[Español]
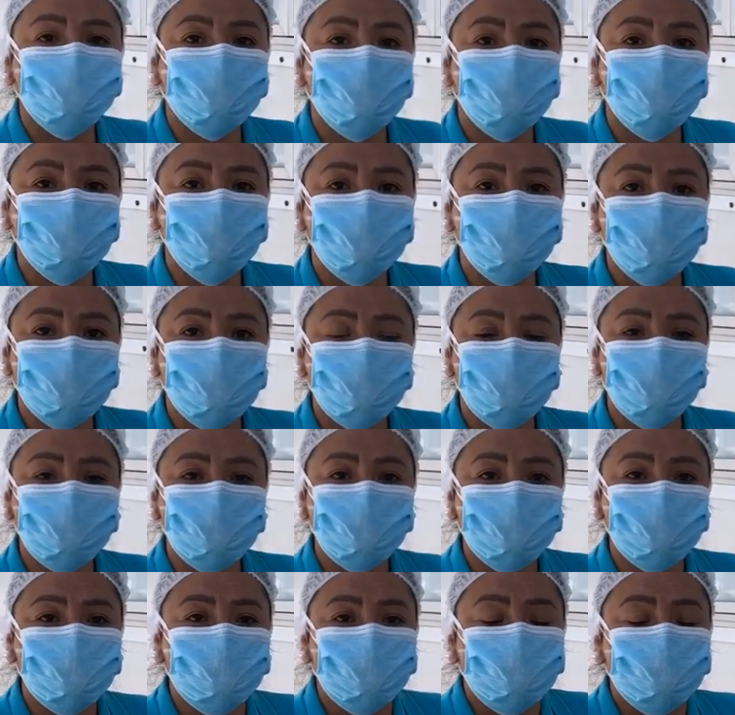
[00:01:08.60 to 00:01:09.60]
como usted
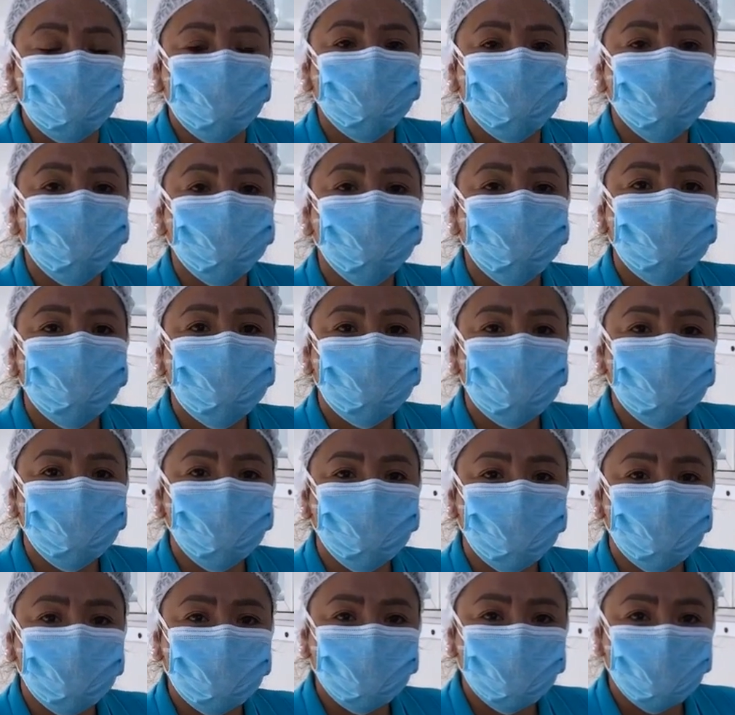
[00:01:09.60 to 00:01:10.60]
ve, nosotros
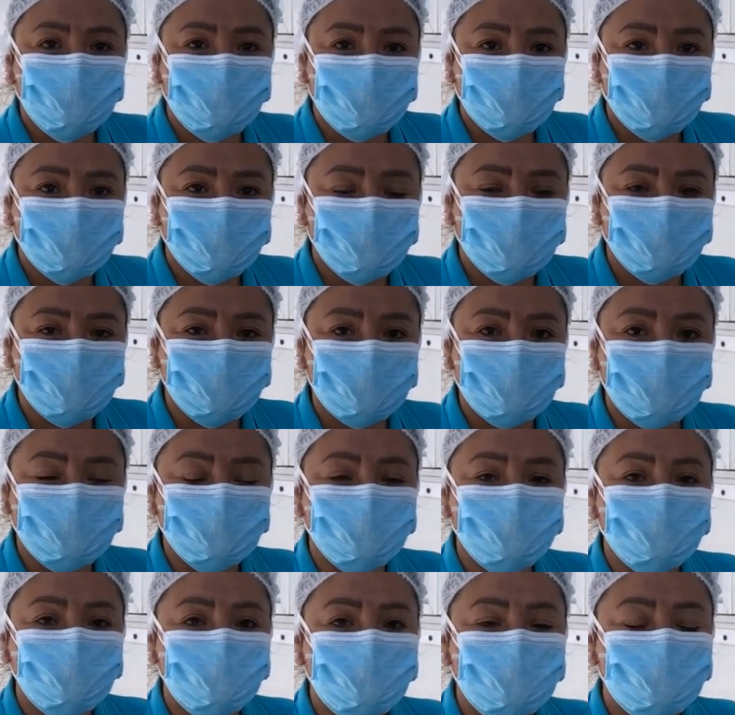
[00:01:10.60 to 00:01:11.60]
seguimos laborando,
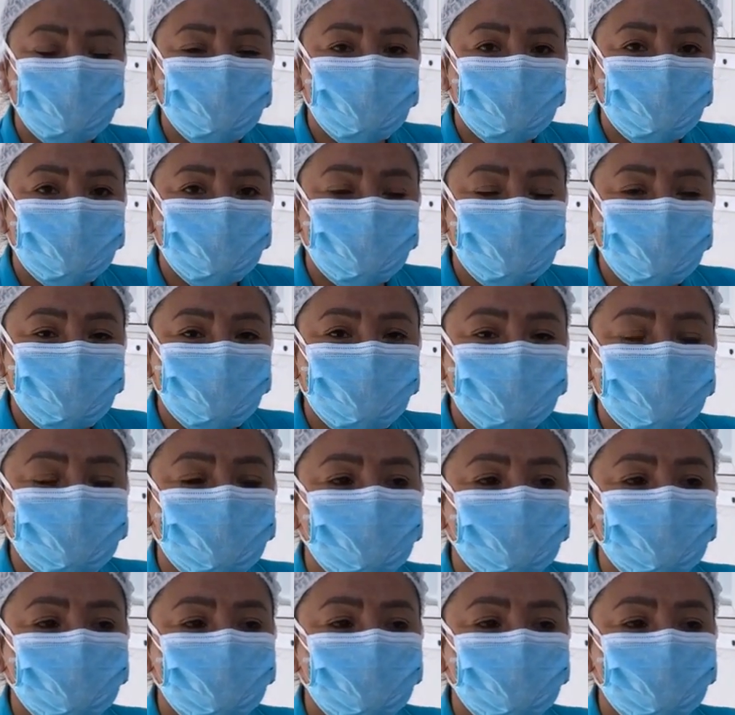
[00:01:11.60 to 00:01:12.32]
seguimos viniendo a laborar.